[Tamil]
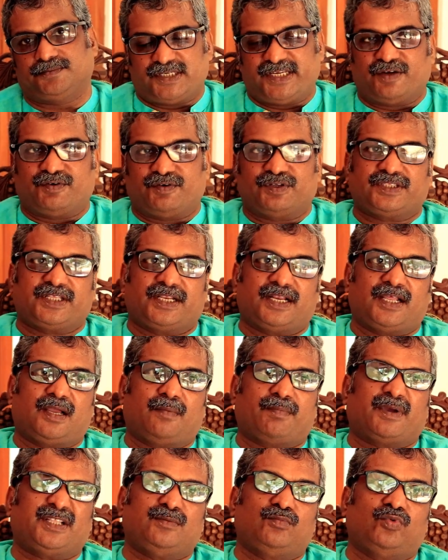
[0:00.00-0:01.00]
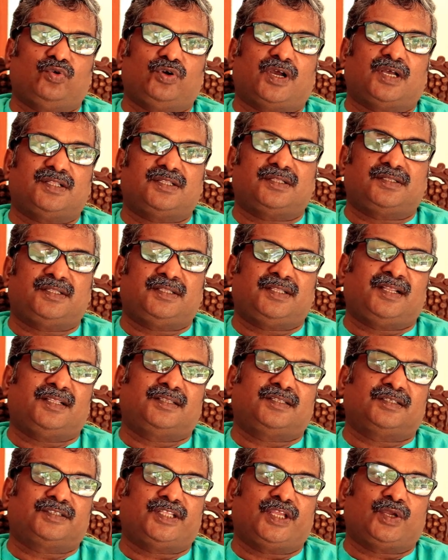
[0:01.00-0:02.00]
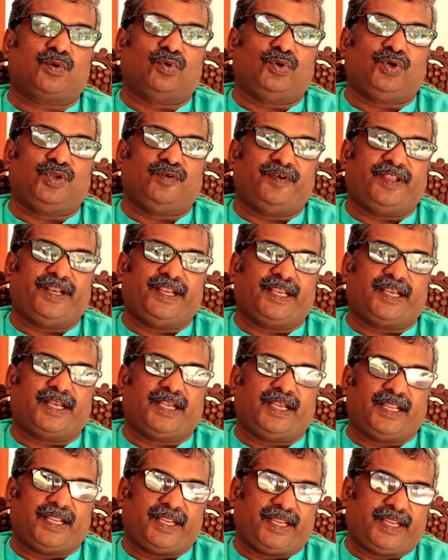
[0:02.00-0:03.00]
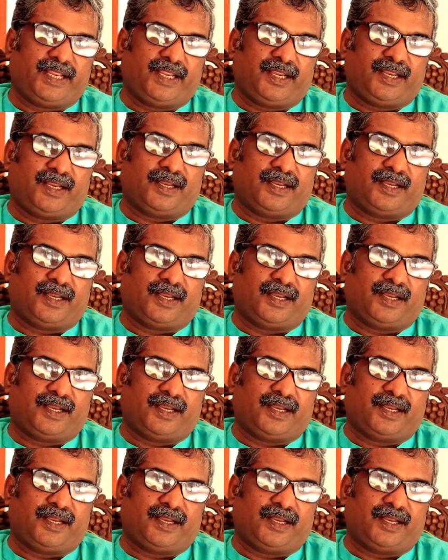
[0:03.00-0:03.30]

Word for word: ஜெவத்தனா பதிமூன்றாவது திருத்தத்தை கொண்டு வரையிலேயே